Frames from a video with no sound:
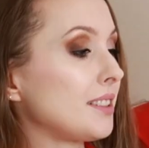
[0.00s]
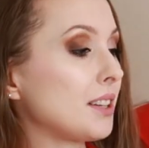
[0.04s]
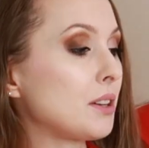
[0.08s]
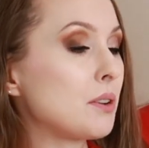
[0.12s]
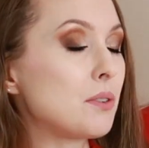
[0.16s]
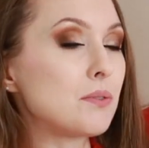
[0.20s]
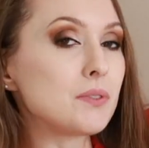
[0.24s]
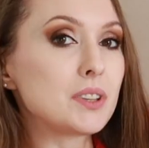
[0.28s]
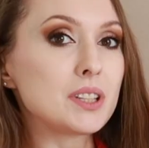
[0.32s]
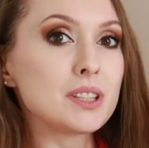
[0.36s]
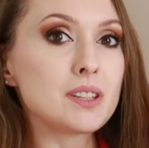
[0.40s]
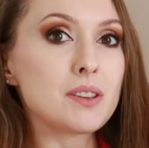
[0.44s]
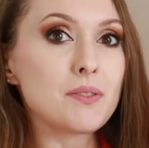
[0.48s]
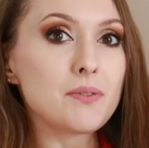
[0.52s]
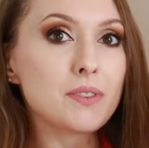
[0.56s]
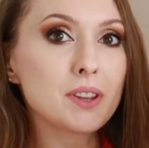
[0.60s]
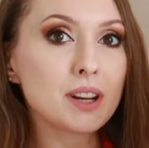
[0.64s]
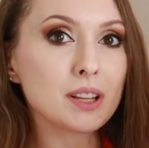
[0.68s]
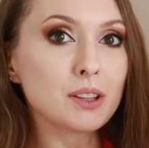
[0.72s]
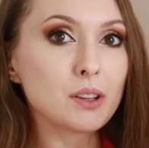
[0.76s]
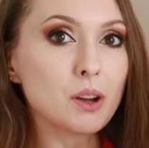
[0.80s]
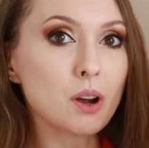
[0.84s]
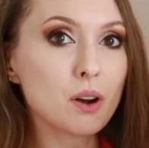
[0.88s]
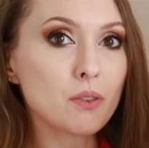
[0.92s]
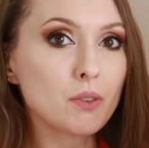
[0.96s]
taką wiecie
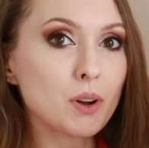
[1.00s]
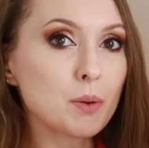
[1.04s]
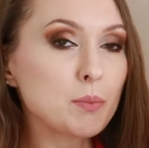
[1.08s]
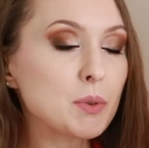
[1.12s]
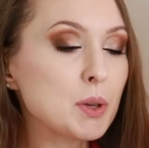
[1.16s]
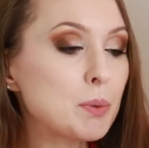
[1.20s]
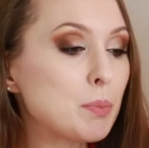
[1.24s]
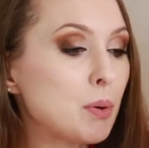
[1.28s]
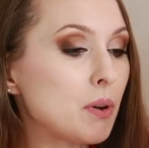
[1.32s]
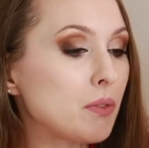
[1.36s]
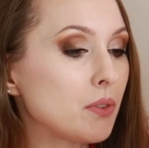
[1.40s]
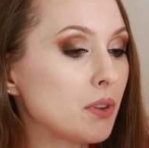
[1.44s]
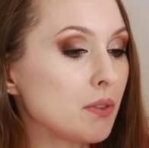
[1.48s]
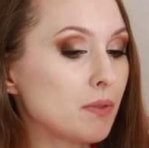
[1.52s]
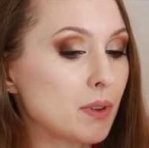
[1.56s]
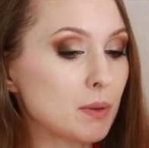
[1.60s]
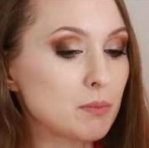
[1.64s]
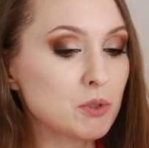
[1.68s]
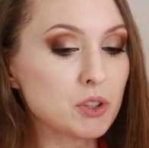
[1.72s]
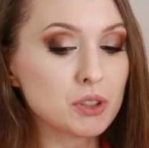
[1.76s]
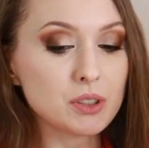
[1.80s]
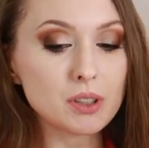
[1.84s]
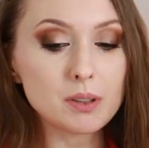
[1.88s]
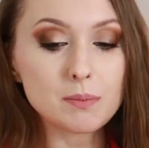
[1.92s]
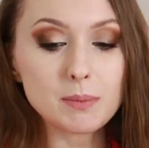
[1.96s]
firankową i powiem
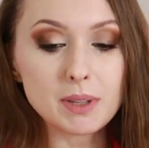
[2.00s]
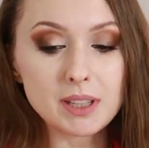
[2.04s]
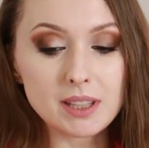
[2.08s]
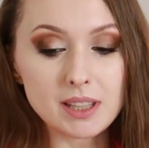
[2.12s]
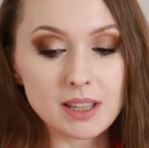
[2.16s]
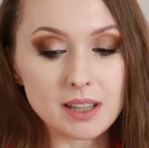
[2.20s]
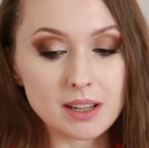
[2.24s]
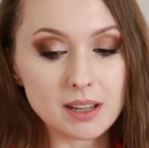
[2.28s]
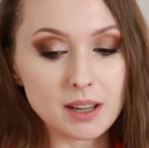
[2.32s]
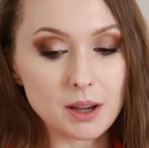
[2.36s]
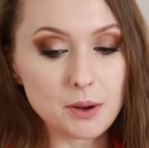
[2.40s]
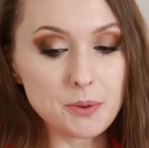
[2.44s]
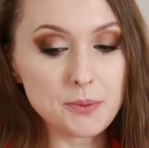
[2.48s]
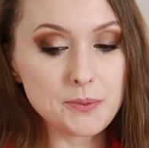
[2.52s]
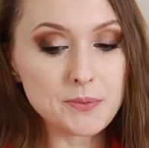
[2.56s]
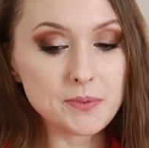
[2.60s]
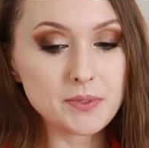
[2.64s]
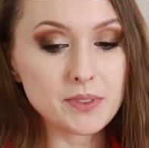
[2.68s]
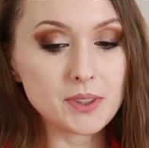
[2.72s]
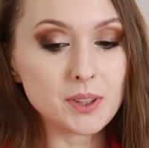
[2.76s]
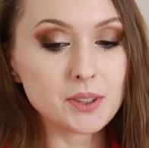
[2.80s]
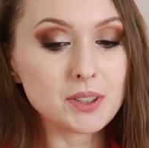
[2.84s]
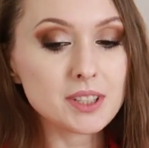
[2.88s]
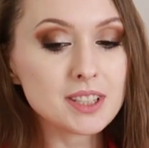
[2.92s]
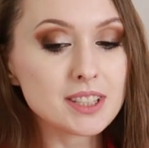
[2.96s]
Wam, że ten materiał
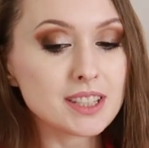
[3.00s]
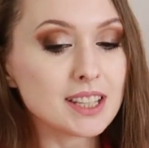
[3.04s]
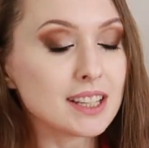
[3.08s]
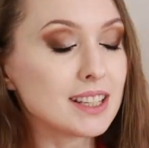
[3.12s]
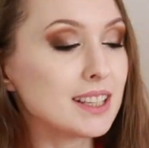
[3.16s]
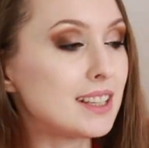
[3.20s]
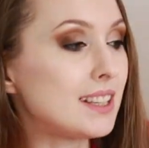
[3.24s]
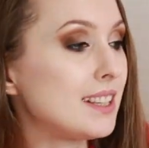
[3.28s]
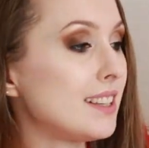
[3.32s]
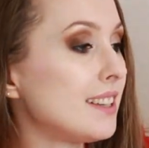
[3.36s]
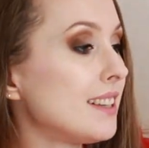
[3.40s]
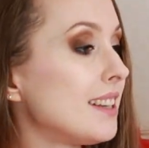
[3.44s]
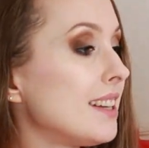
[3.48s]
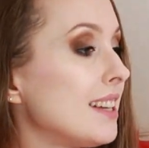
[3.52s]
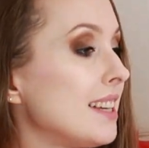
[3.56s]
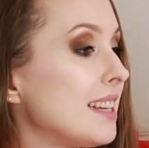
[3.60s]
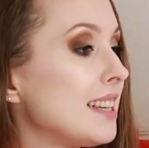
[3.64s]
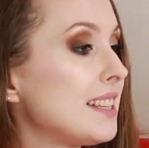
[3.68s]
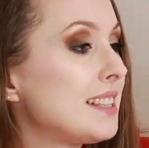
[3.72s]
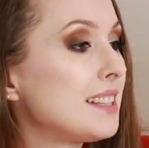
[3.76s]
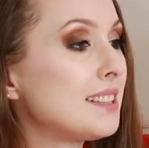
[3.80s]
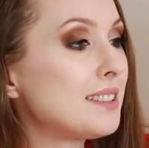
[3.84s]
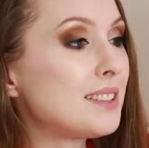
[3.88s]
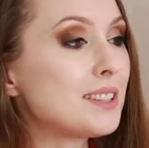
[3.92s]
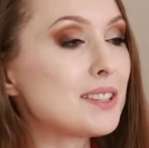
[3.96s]
to jest taki
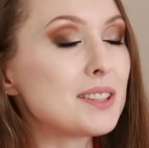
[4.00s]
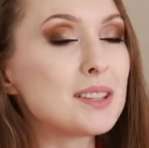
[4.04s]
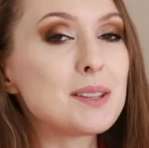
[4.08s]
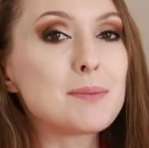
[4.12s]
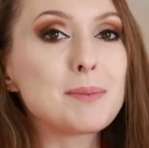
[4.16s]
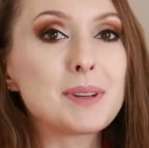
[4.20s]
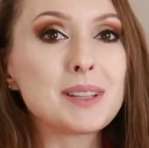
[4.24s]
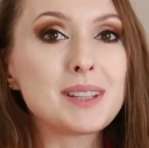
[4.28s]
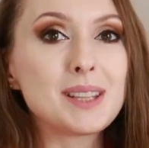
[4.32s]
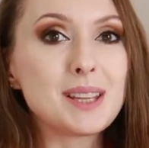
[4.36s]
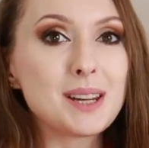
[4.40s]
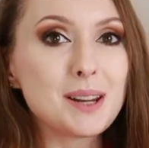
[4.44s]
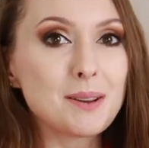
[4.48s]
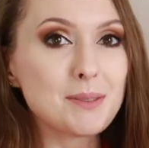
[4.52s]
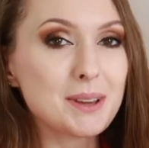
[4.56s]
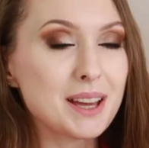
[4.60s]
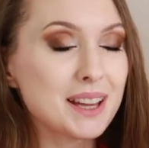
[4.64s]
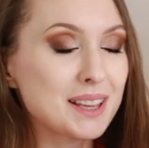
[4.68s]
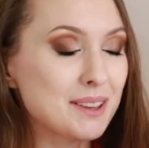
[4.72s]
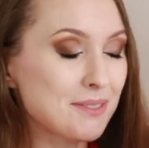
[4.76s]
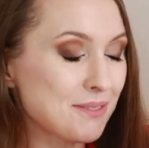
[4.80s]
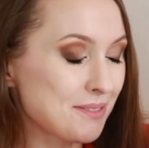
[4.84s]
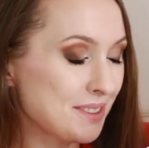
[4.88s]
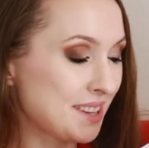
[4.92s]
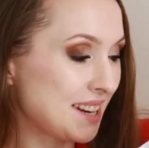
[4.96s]
identyczny materiał jak
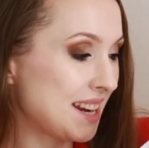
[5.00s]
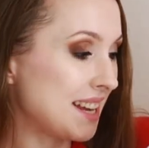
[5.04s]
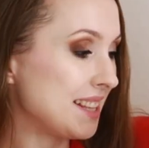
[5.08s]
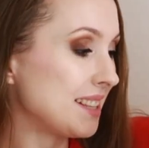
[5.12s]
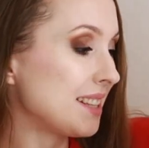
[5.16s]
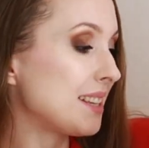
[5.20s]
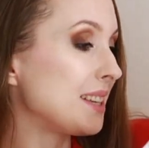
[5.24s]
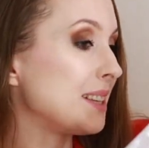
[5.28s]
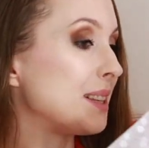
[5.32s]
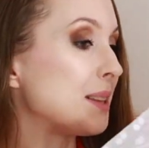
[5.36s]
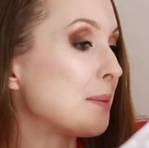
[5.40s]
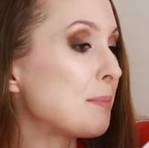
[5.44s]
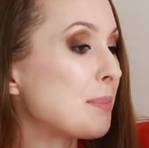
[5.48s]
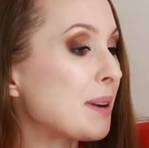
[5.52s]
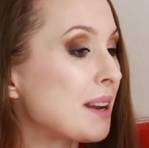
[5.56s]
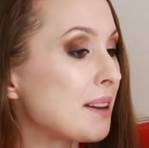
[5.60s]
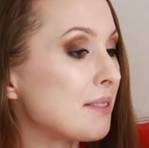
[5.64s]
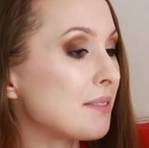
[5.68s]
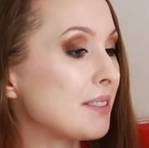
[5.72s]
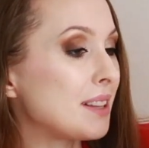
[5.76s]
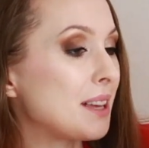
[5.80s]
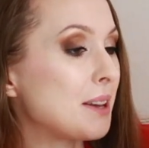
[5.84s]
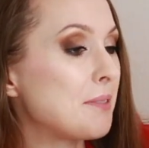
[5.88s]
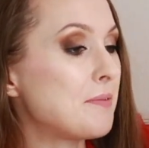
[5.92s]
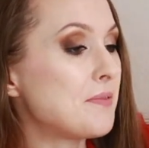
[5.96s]
firanki,
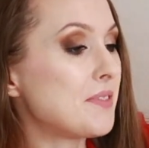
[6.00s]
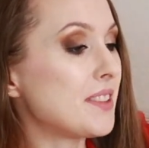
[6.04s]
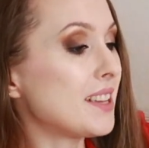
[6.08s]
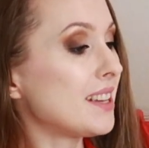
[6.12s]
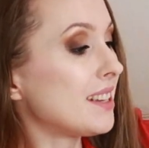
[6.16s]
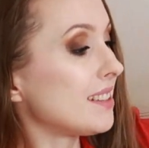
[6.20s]
naprawdę.